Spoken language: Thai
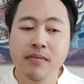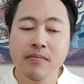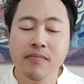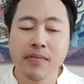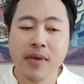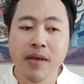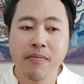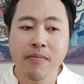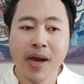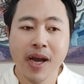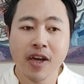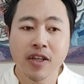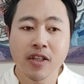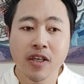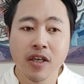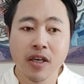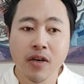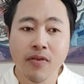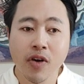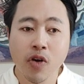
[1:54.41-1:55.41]
ไปมาก็ต้อ
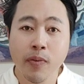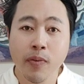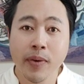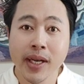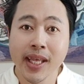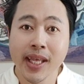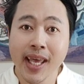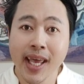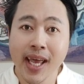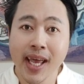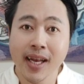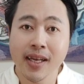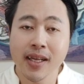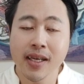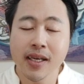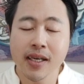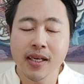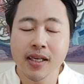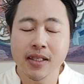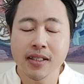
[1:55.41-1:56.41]
งระวังอุบัติเหตุที่
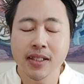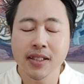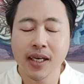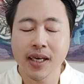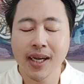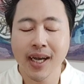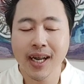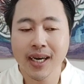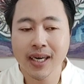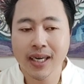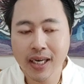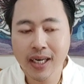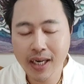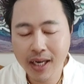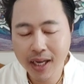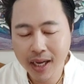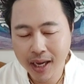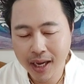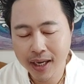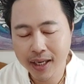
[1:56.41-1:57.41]
เกิดจากการเดิน
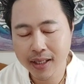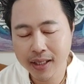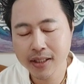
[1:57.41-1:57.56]
ทาง